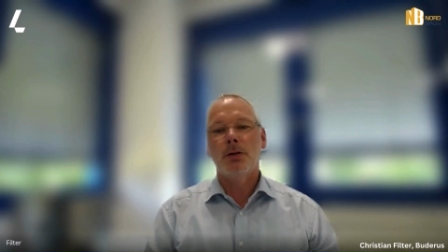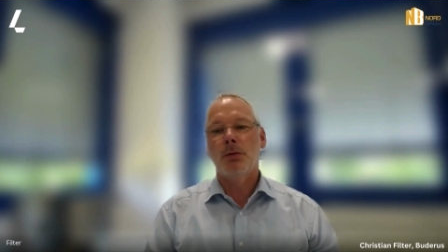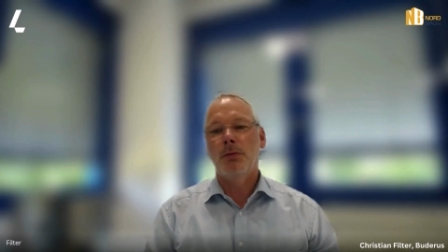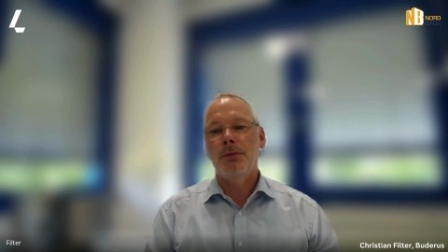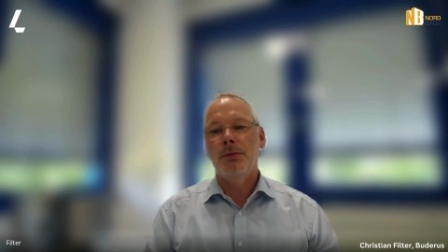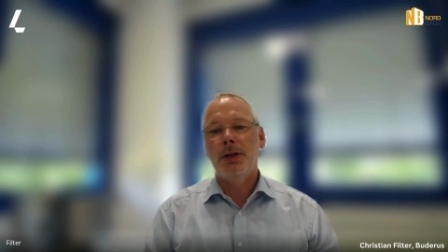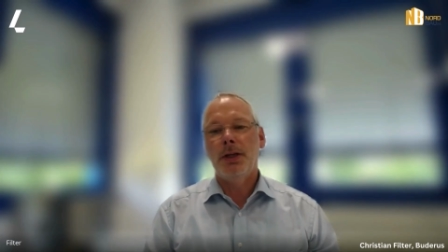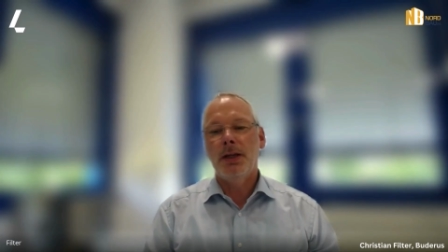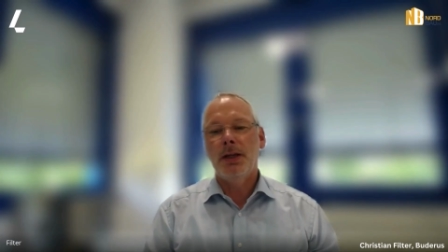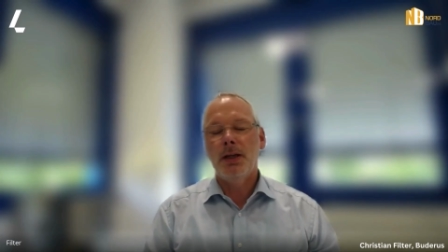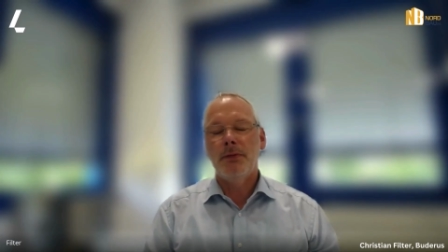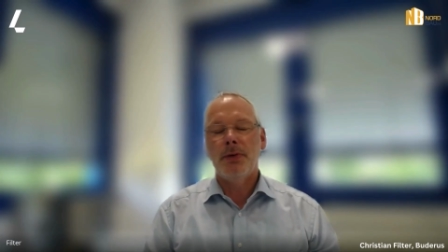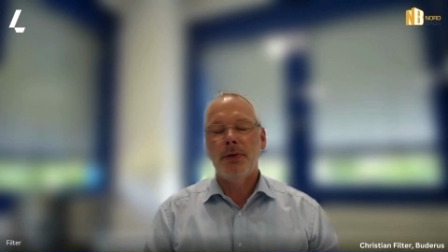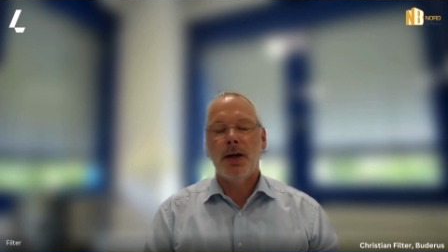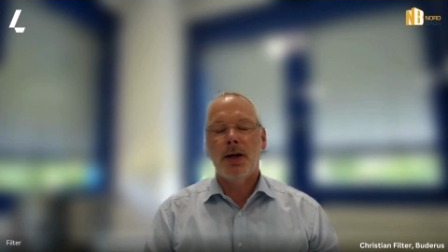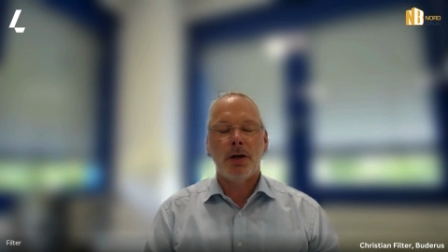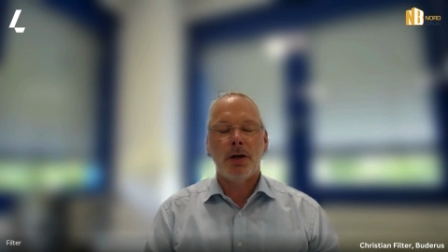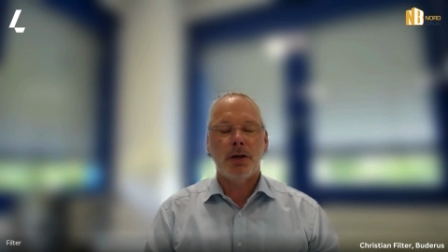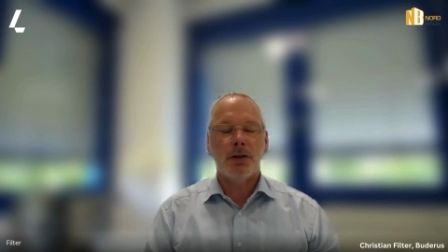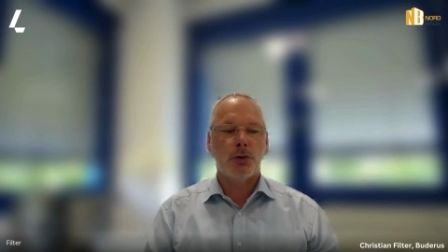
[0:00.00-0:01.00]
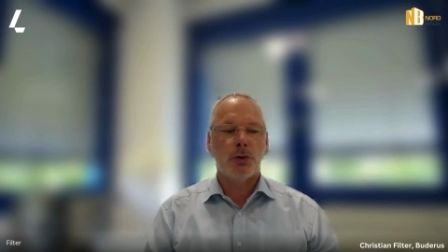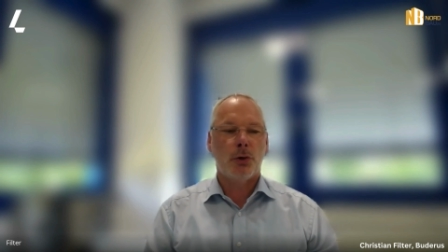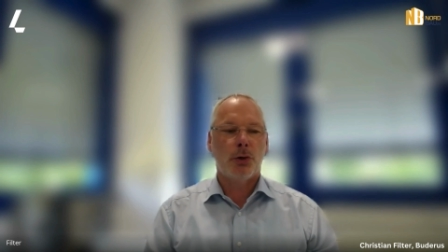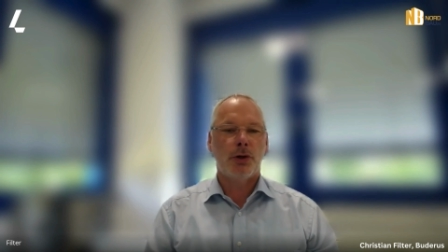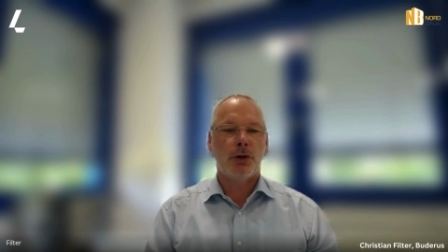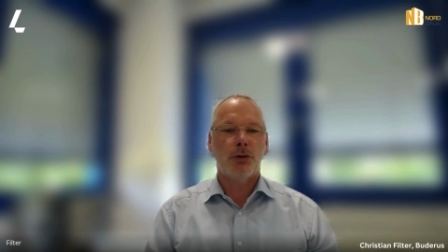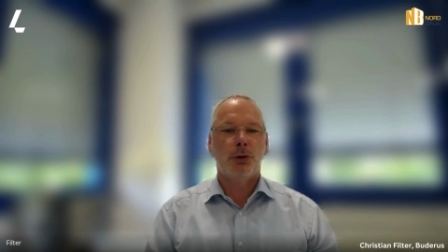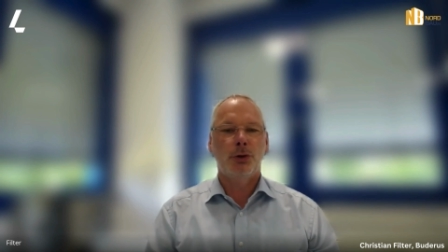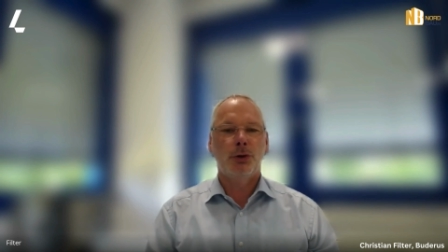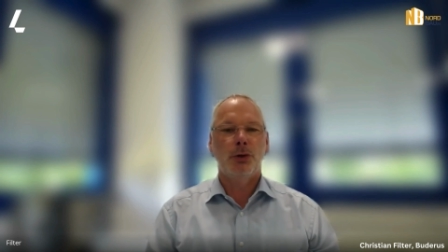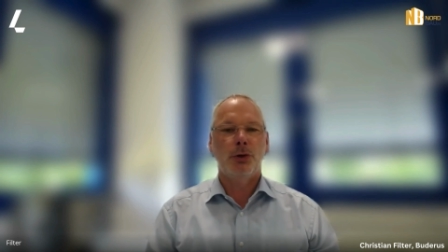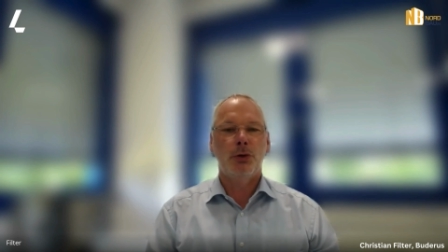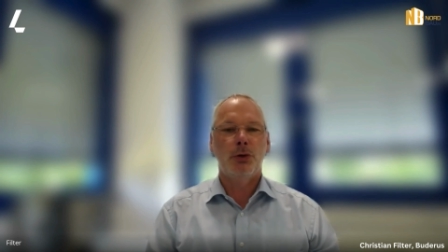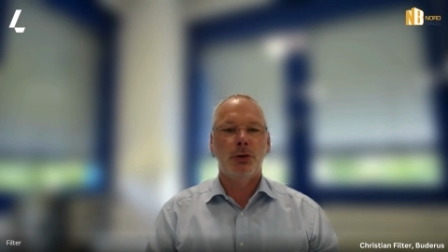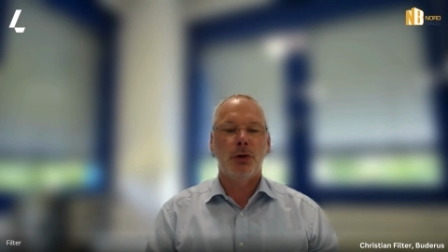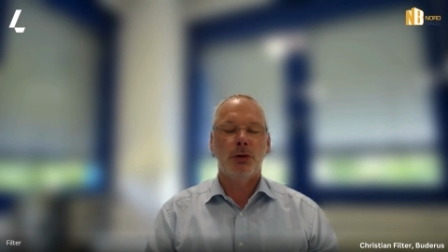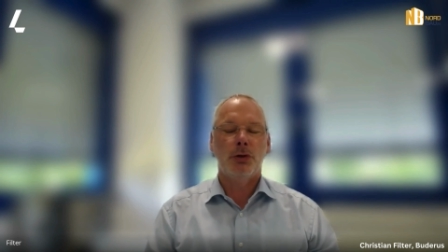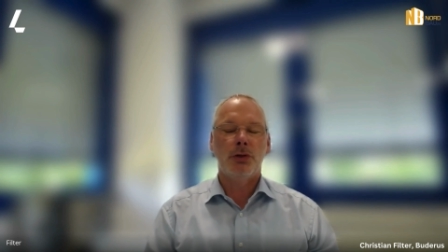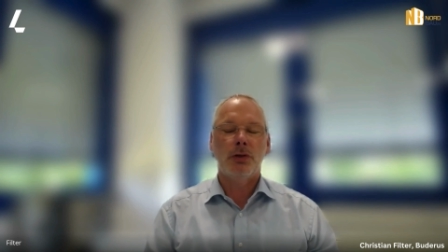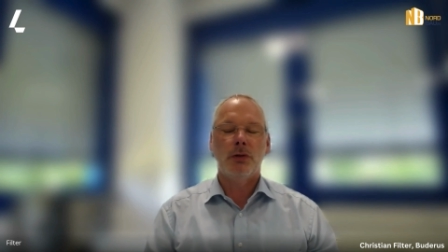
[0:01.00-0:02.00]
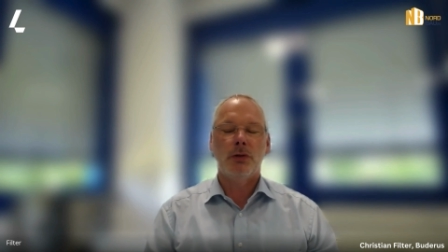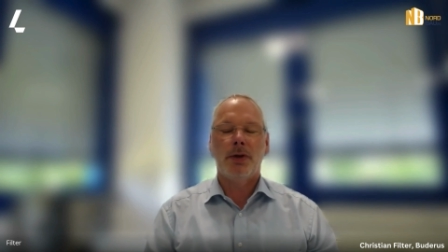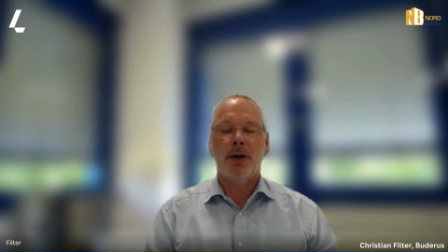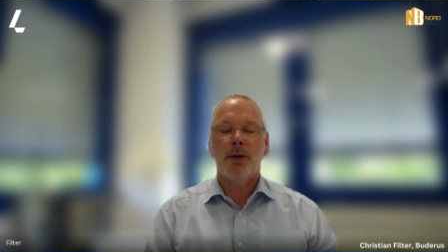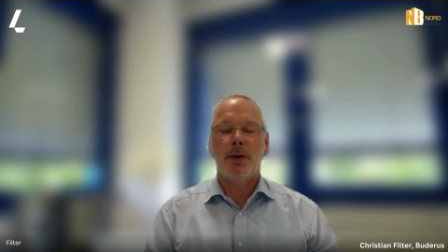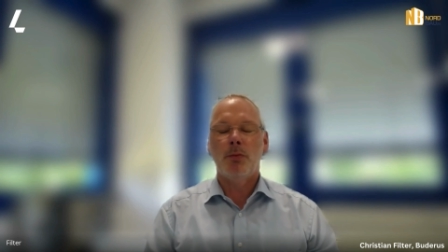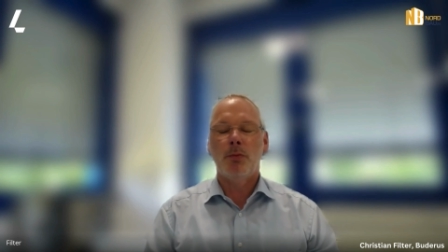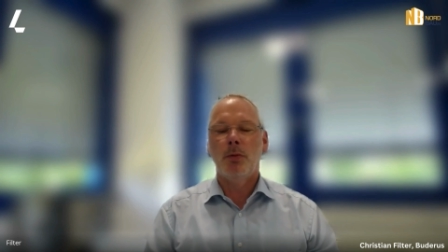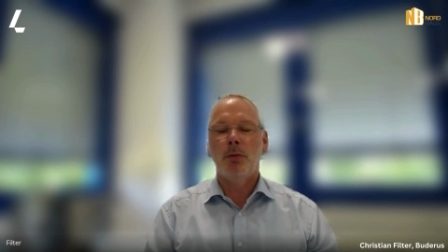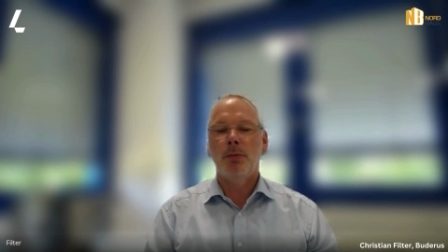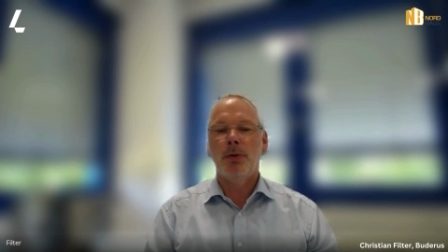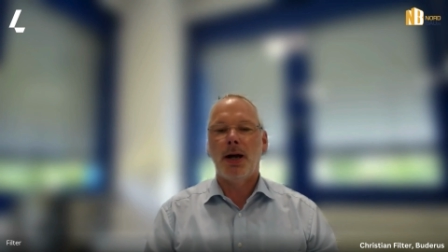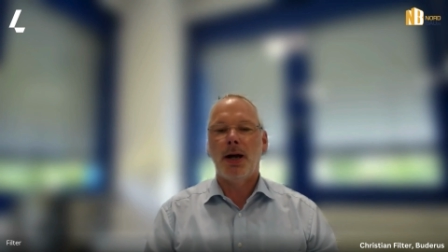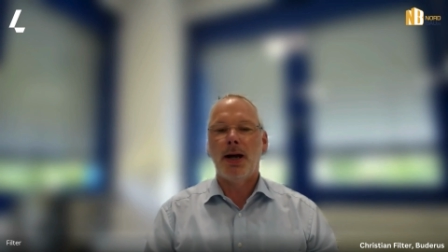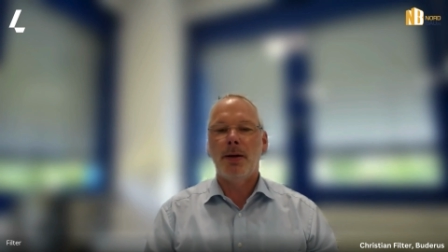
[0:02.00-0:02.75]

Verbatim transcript: wie jeder Wärmeerzeuger sollte natürlich auch diese Wärmepumpe